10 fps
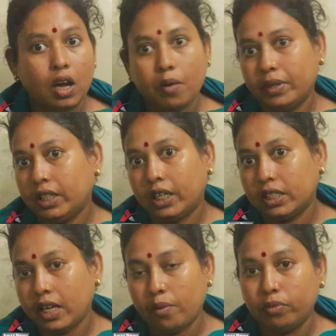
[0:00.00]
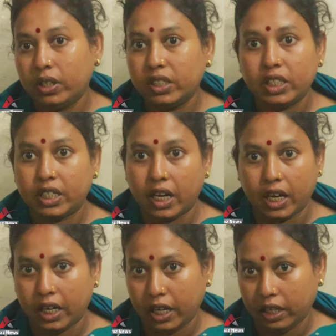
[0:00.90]
আমাদের কাছে অ্যাম্বুলেন্সের
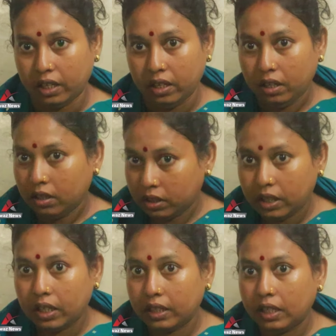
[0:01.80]
টাকা নাই যে